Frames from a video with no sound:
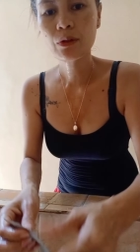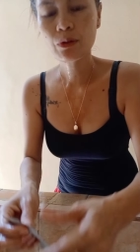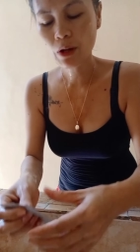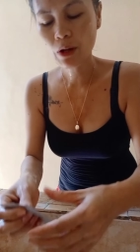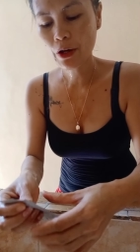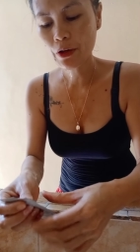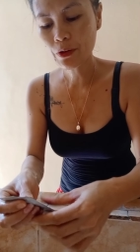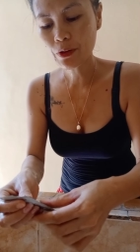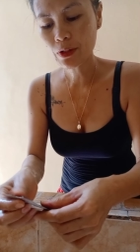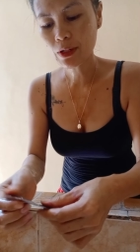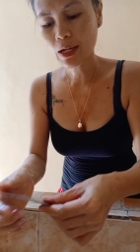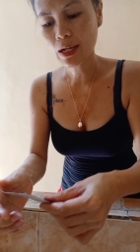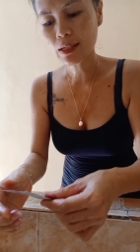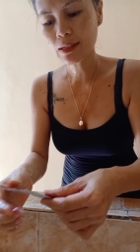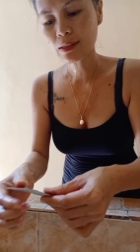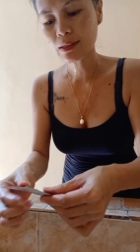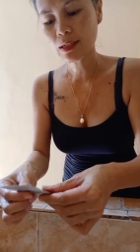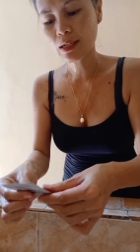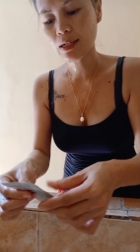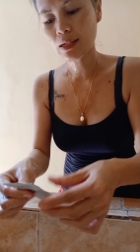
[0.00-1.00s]
ngayon guys,
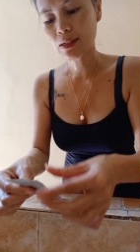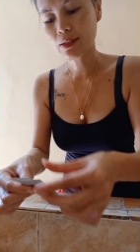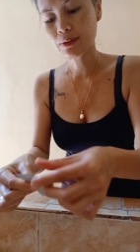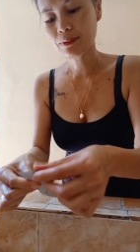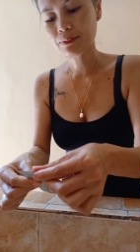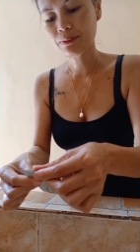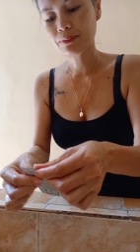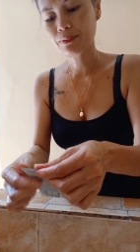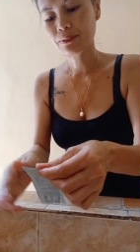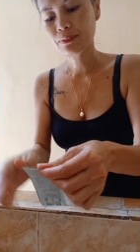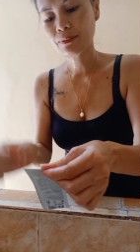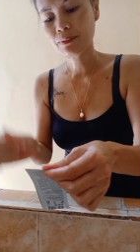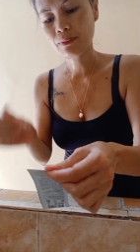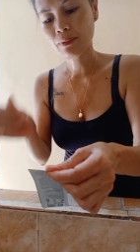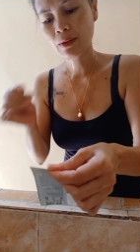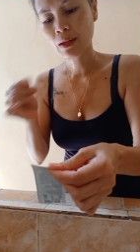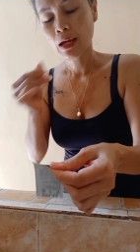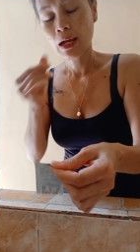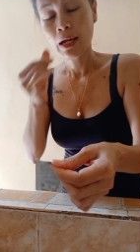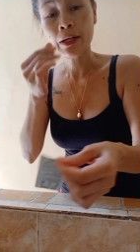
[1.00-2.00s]
ang, um,
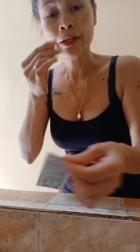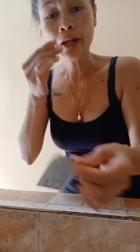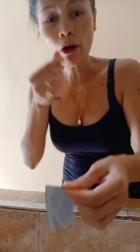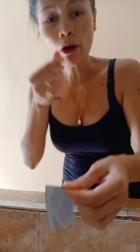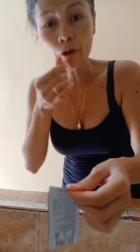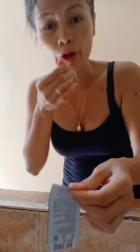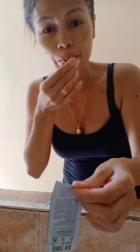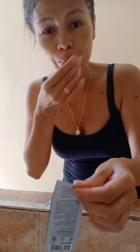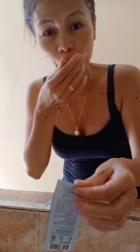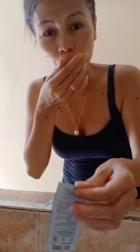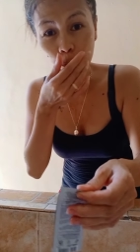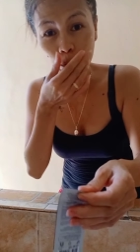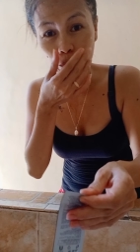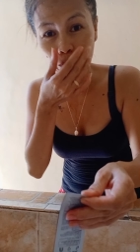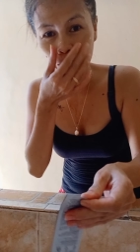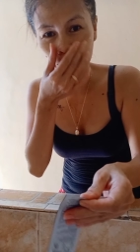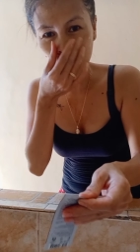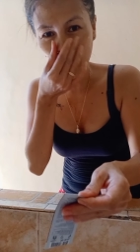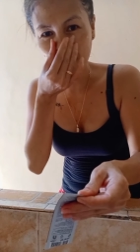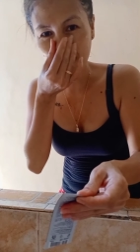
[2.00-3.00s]
hindi ako
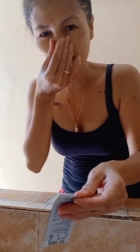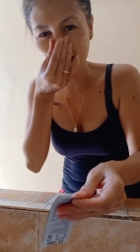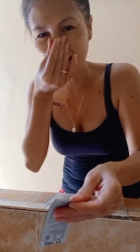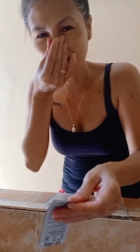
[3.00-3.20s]
nagpro-promote ha.